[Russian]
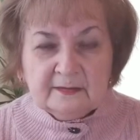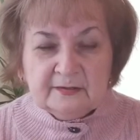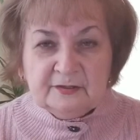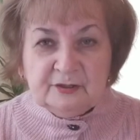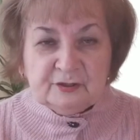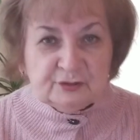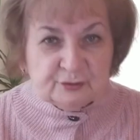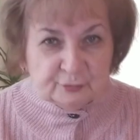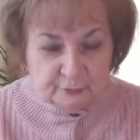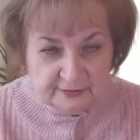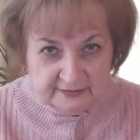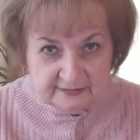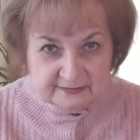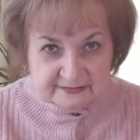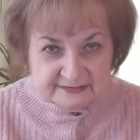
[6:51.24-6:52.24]
Еще
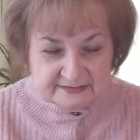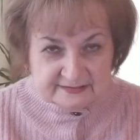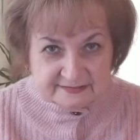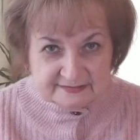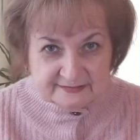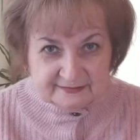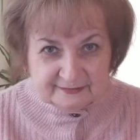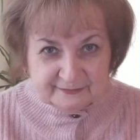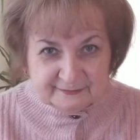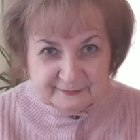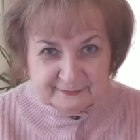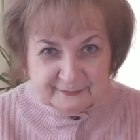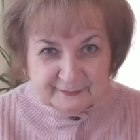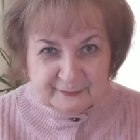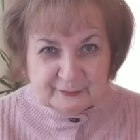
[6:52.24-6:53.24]
Лена сказала,
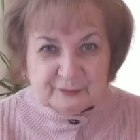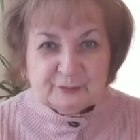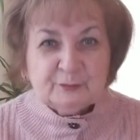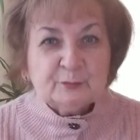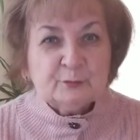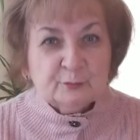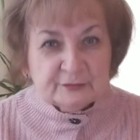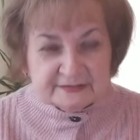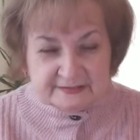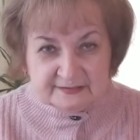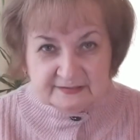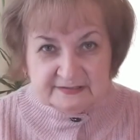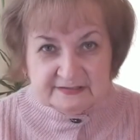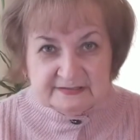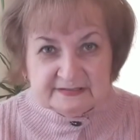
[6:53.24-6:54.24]
что
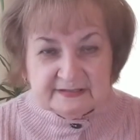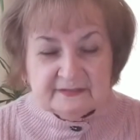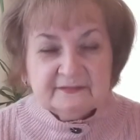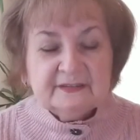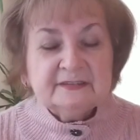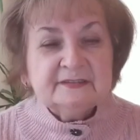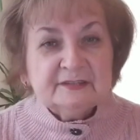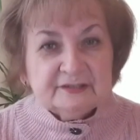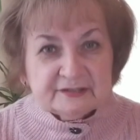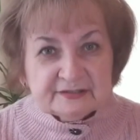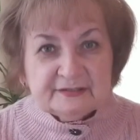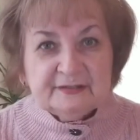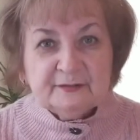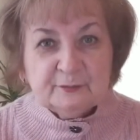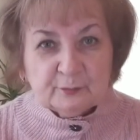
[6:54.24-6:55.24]
русских детей в
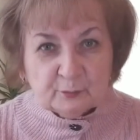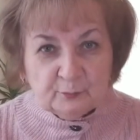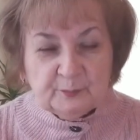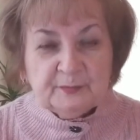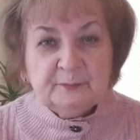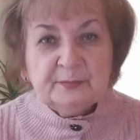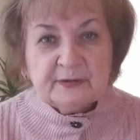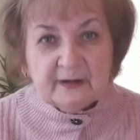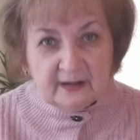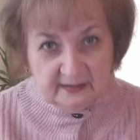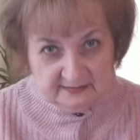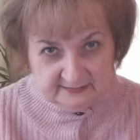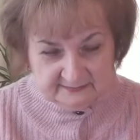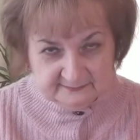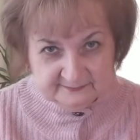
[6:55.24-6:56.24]
латышские группы
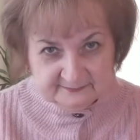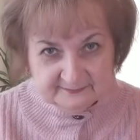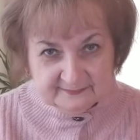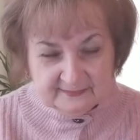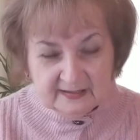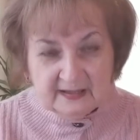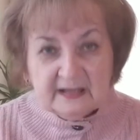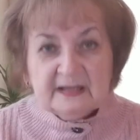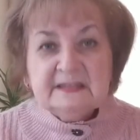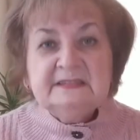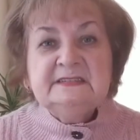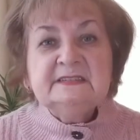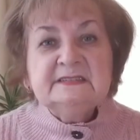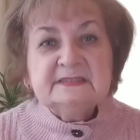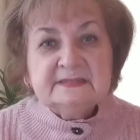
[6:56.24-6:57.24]
брали.
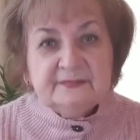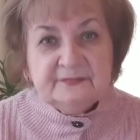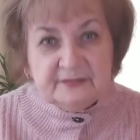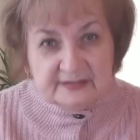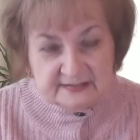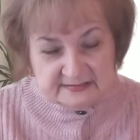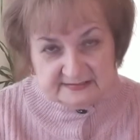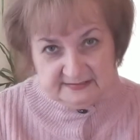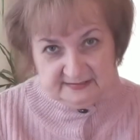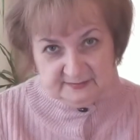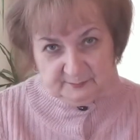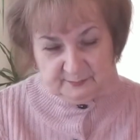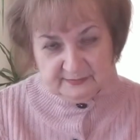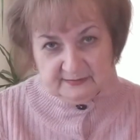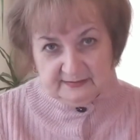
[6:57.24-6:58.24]
Действительно
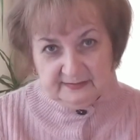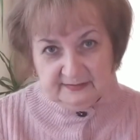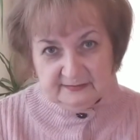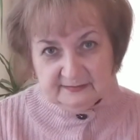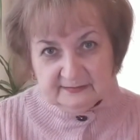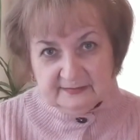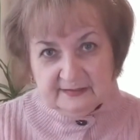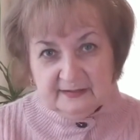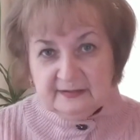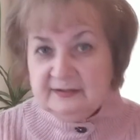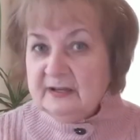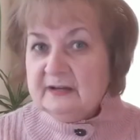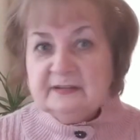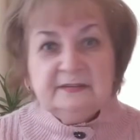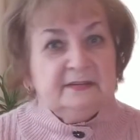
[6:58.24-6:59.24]
брали.
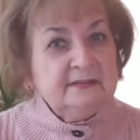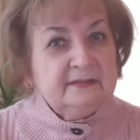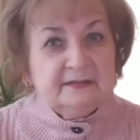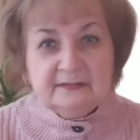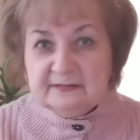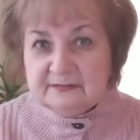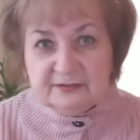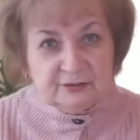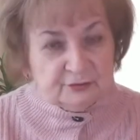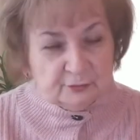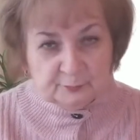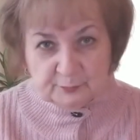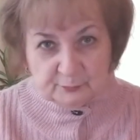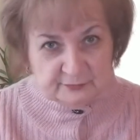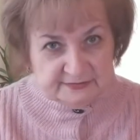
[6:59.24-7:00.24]
Я ни, ничего
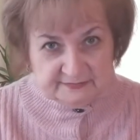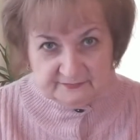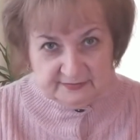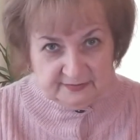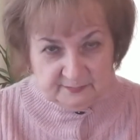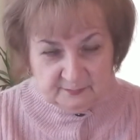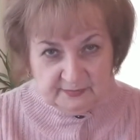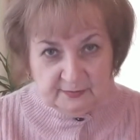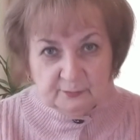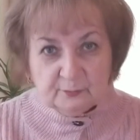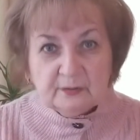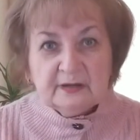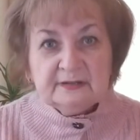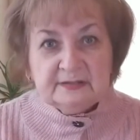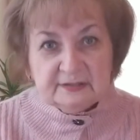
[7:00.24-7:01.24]
против не имею,
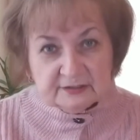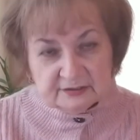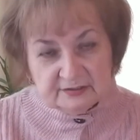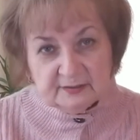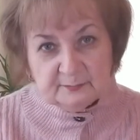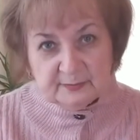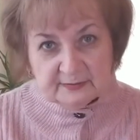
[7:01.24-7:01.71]
конечно,